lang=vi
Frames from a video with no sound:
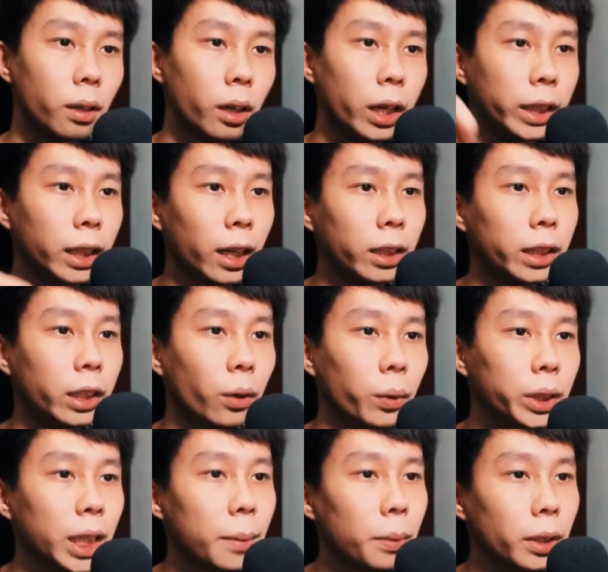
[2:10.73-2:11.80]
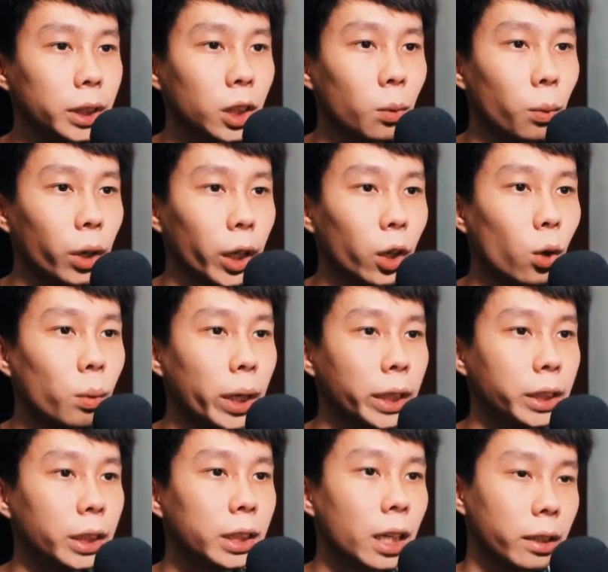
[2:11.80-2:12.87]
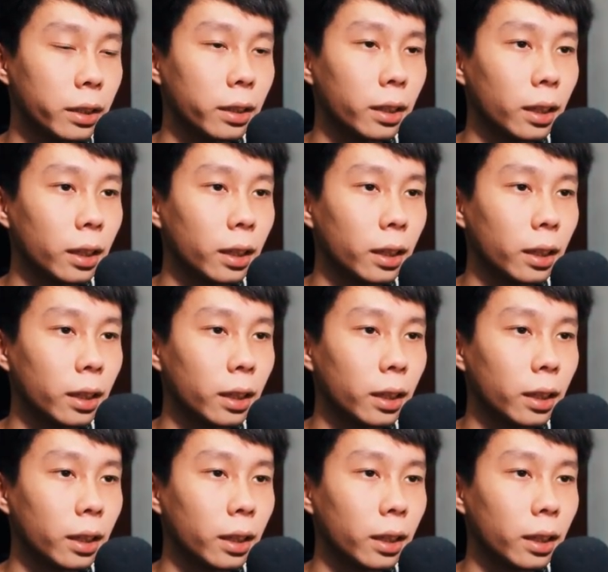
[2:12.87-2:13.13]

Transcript: Hình này thì nội tiếp ở trong một cái khung hình chữ nhật